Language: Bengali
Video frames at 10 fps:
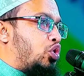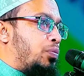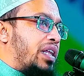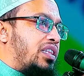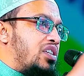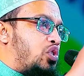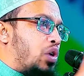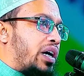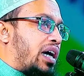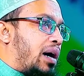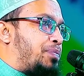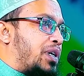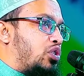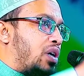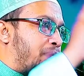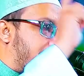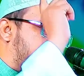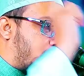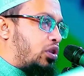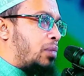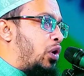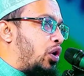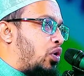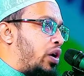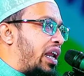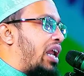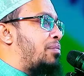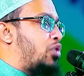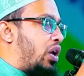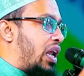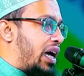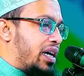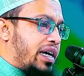জুমার দিন সুরা কাহাবটা যদি আপনি বাধ্যতামূলক করেন আলহামদুলিল্লাহ